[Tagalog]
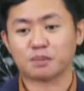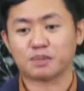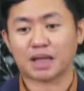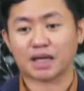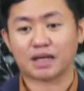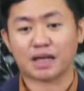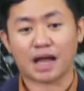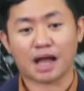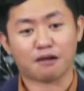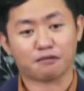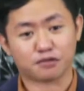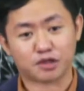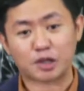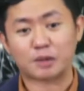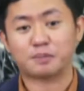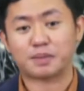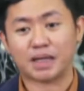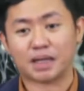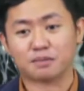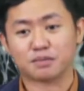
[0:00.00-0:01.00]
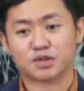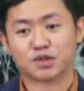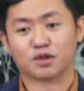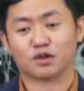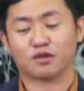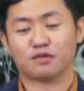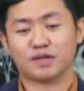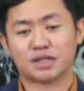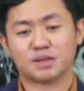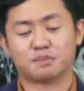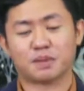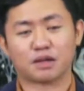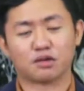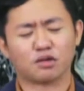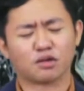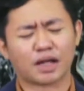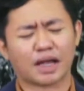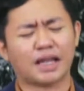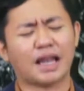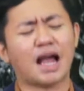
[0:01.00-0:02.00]
tayo after PM service pero
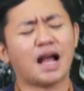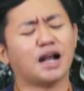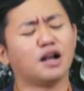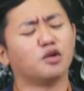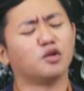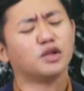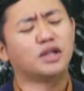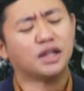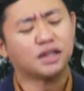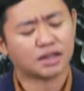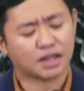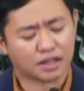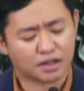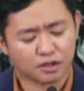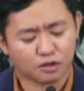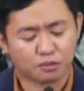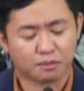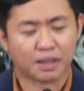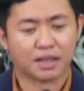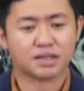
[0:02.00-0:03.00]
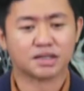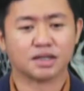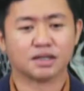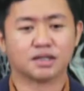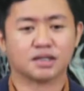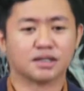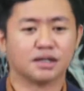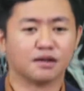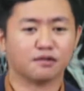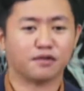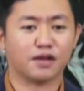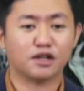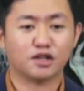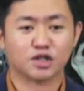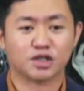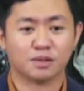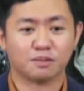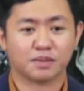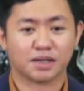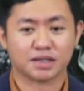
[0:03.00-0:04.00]
kailangan ulitin yung message ng
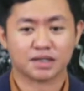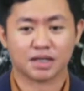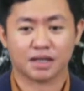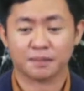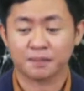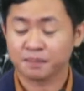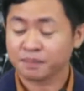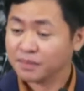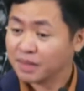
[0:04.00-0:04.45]
fellowship kasi